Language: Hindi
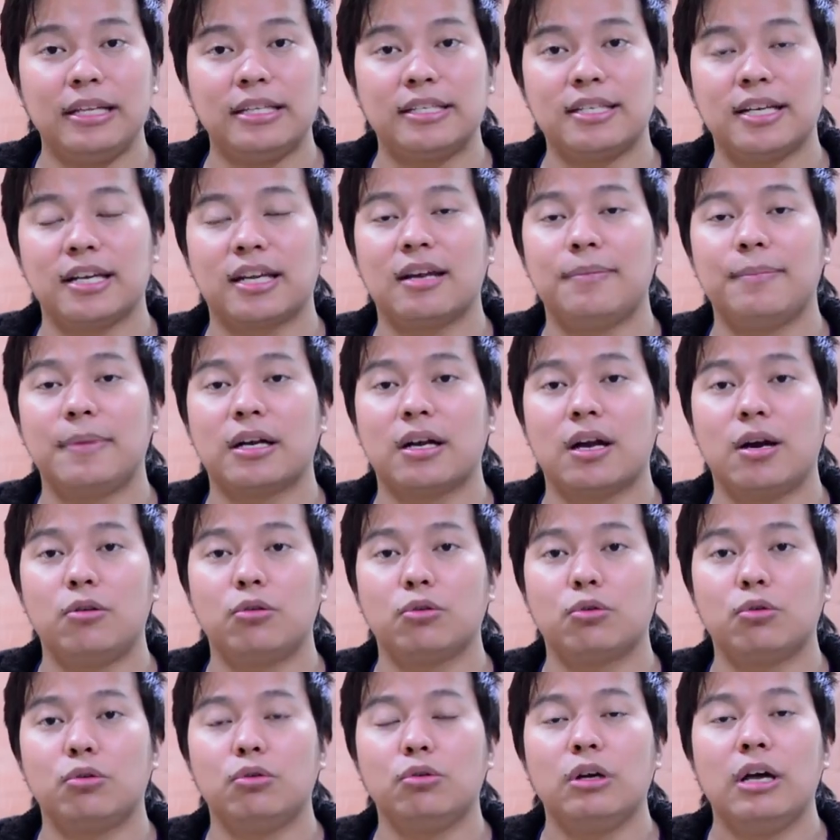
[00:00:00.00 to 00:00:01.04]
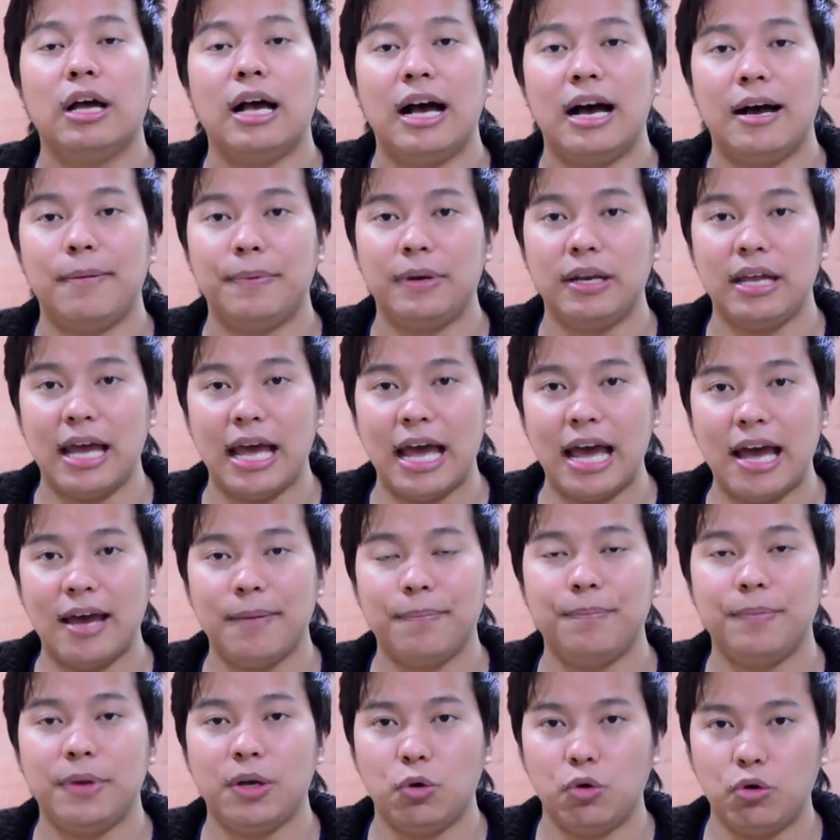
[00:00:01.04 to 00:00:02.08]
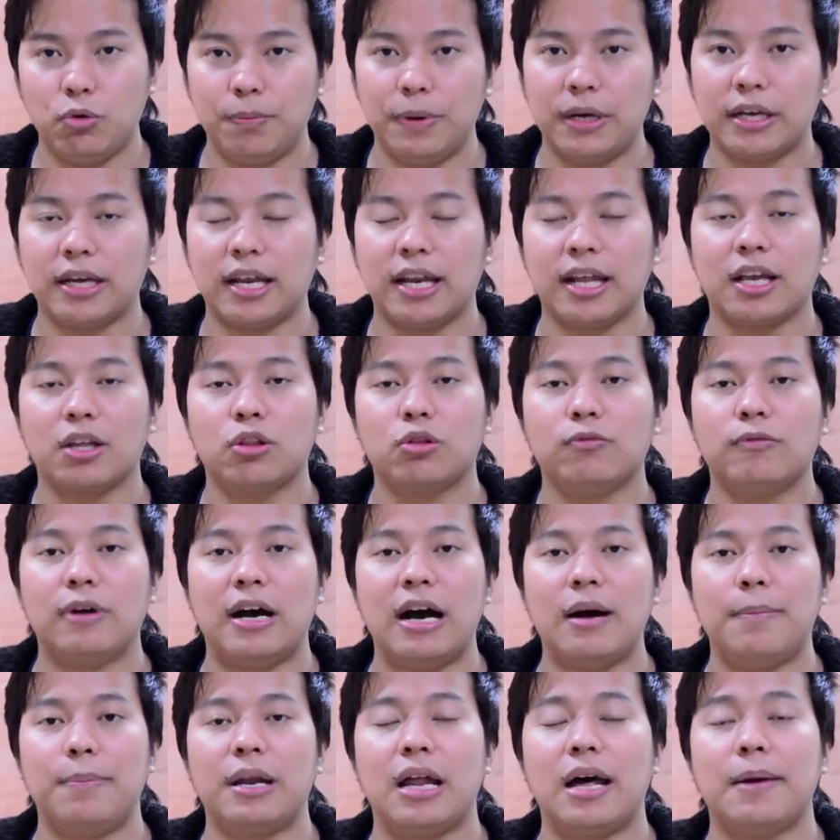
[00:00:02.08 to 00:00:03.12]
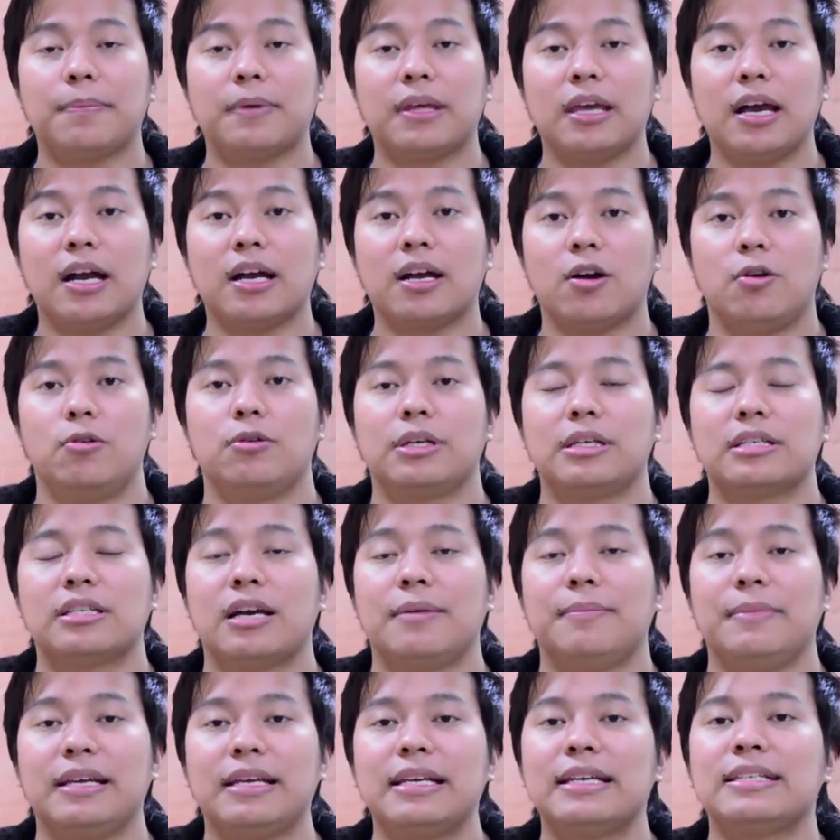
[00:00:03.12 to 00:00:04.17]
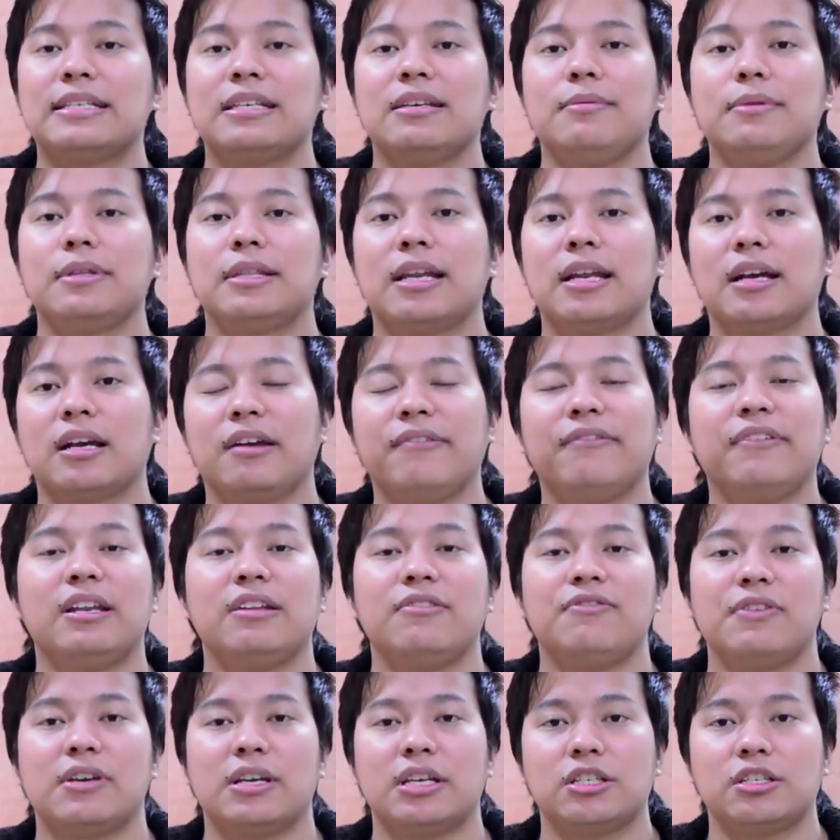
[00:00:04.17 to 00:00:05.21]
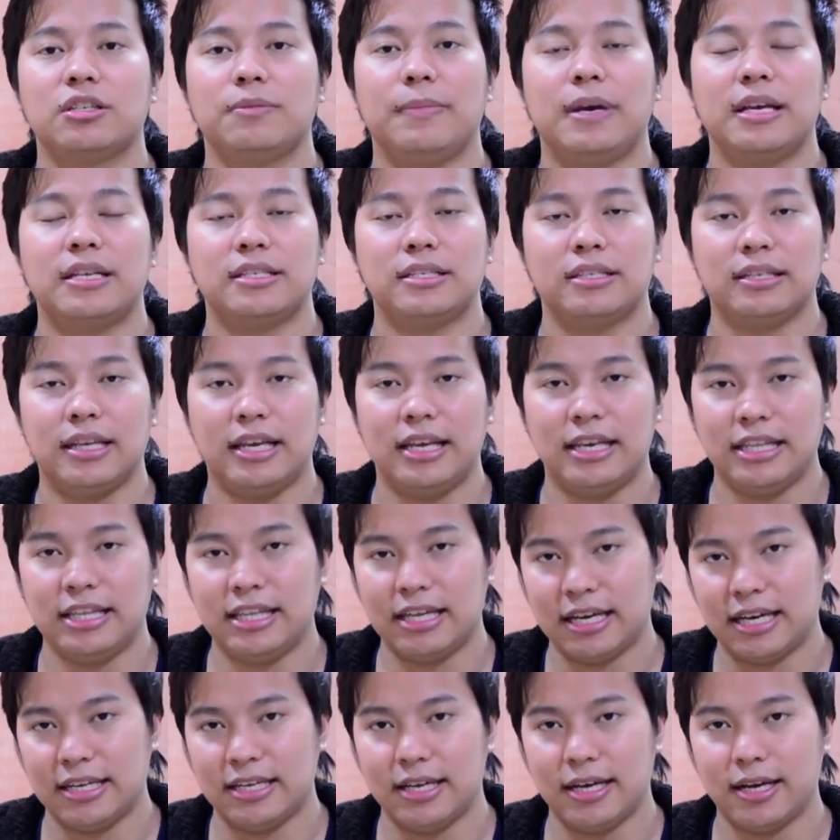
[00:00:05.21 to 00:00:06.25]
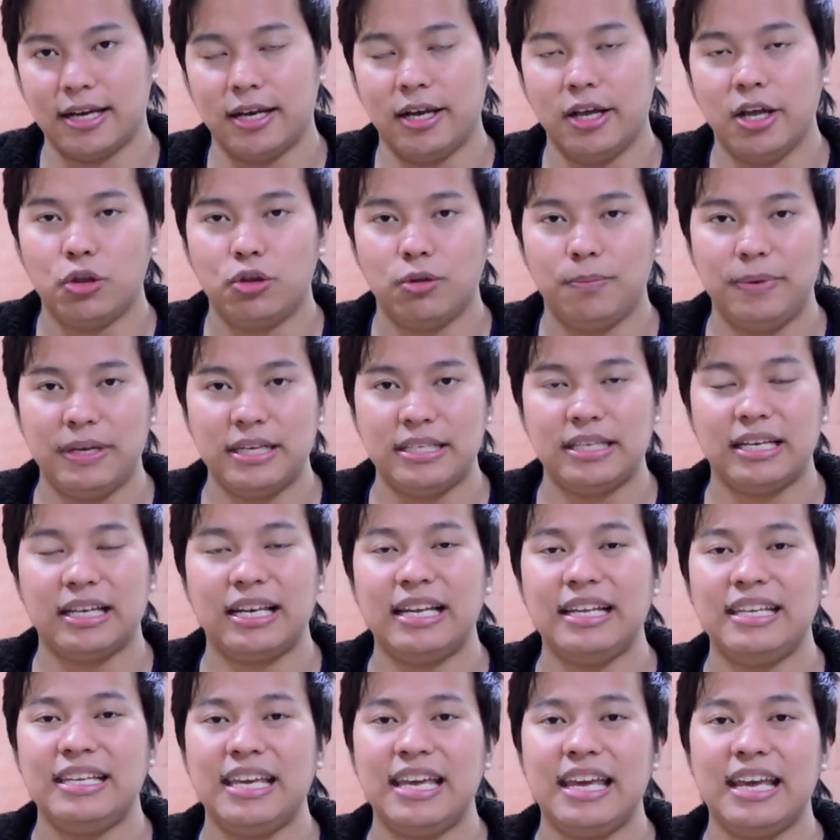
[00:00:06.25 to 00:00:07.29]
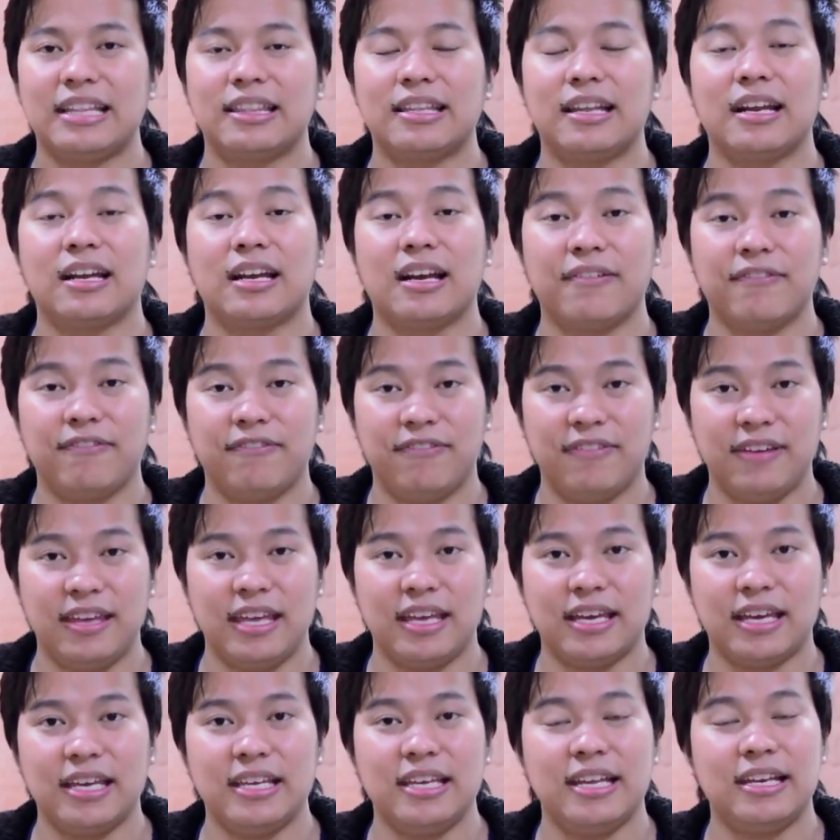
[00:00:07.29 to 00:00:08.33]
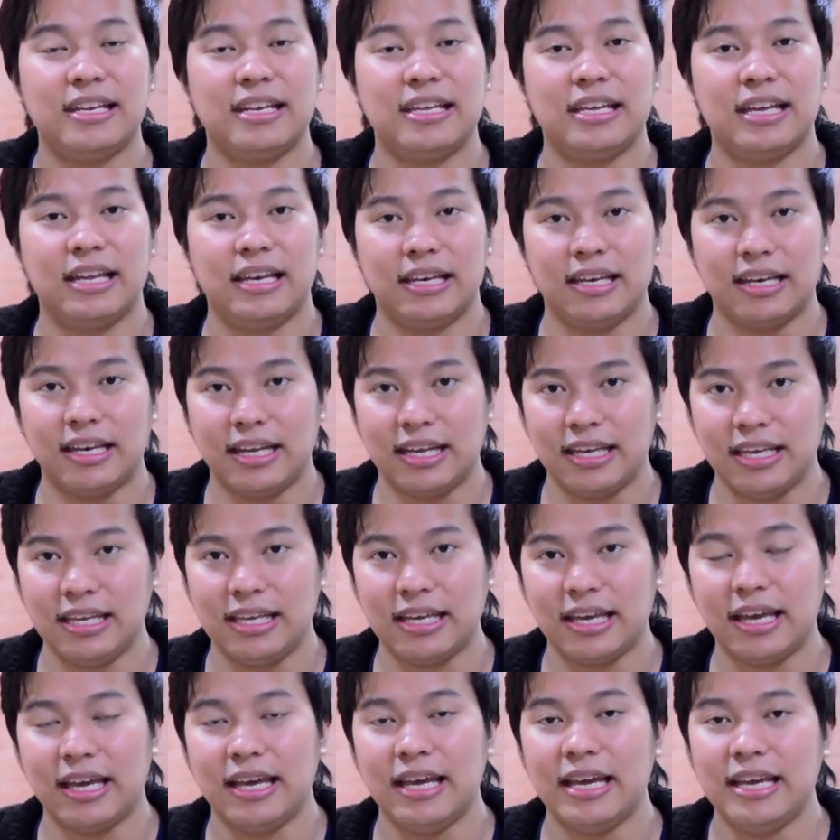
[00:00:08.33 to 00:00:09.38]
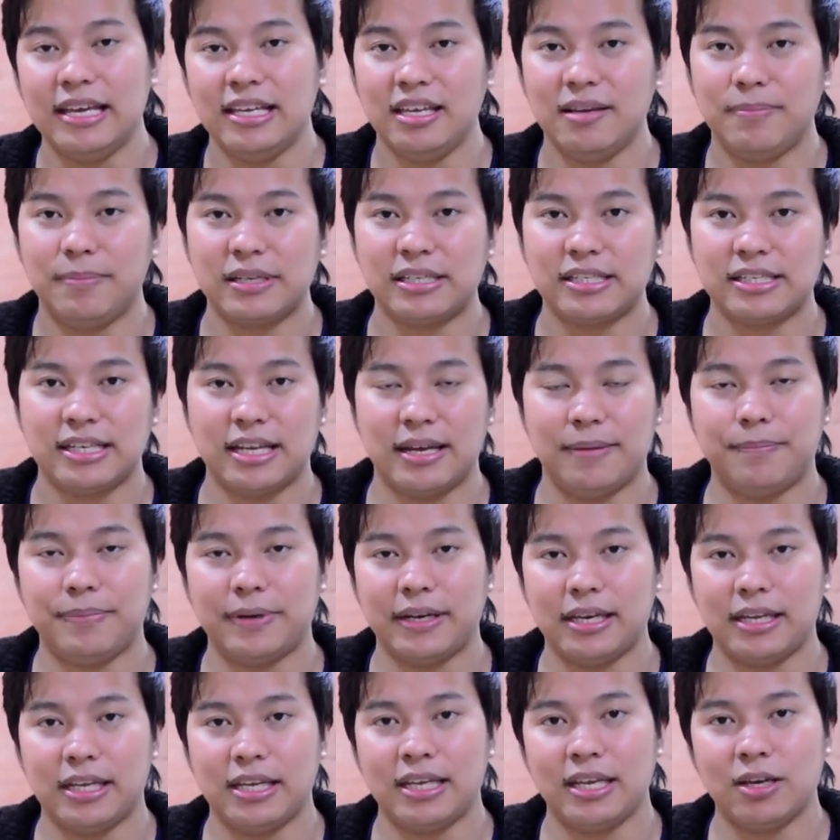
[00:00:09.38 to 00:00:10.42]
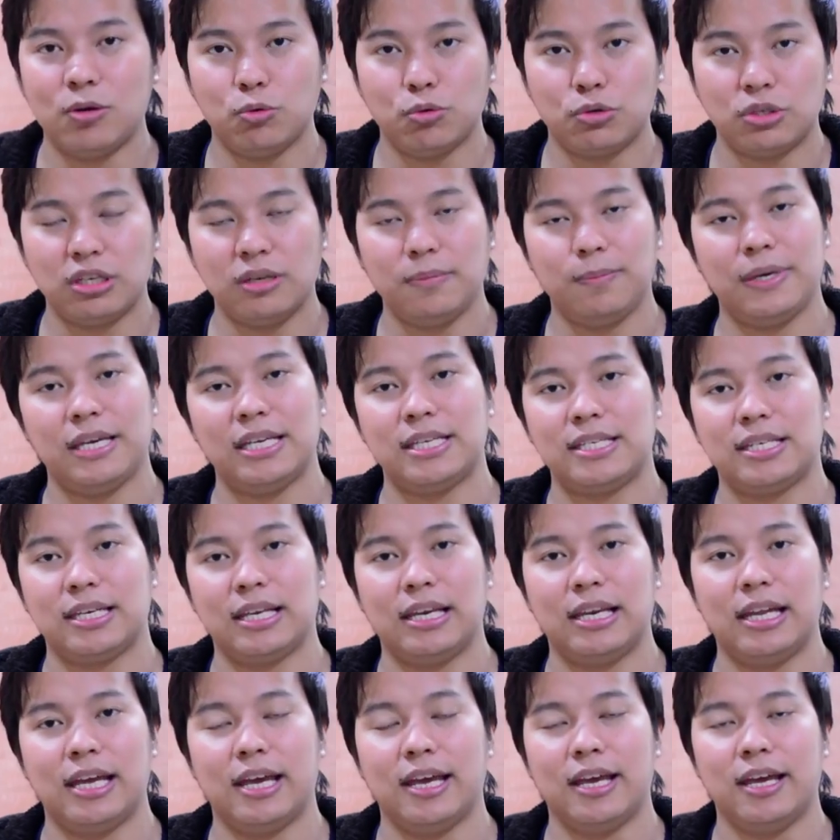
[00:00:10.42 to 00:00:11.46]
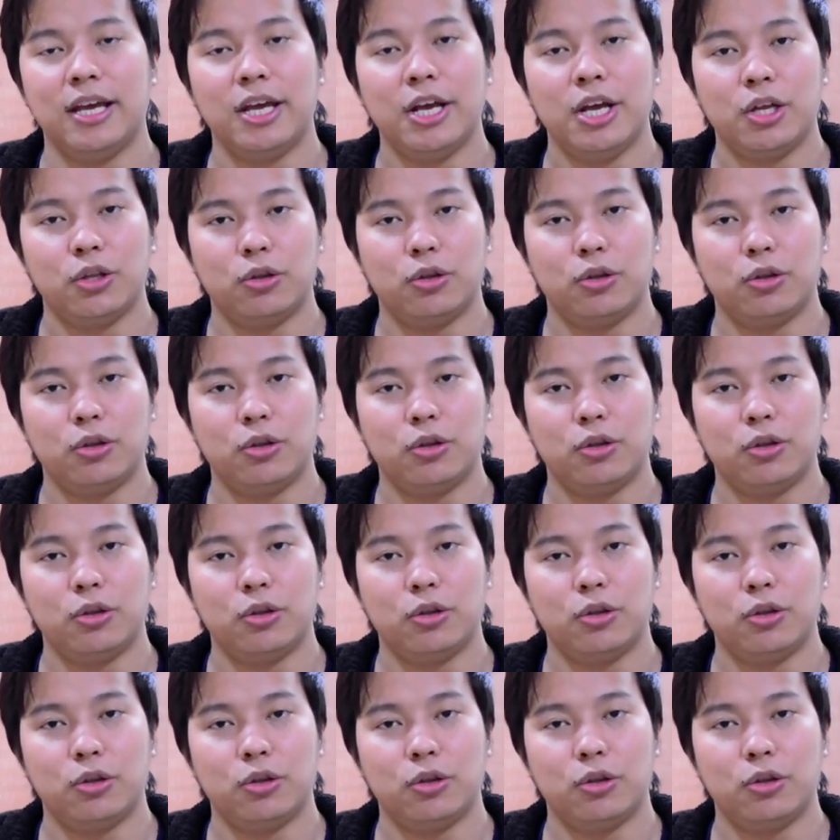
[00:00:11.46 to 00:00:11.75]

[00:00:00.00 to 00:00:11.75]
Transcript: इंस्टाग्राम अकाउंट को अपने ऐप में ओपन करेंगे तो वहाँ पर आपके अकाउंट के सामने किसी भी तरह का वेरिफिकेशन बैच नहीं दिखा जाएगा तो बेसिकली ये एक तरह का फेक है ये रियल नहीं है ये बस टेम्प्रेरी है ये उसी पेज के लिए है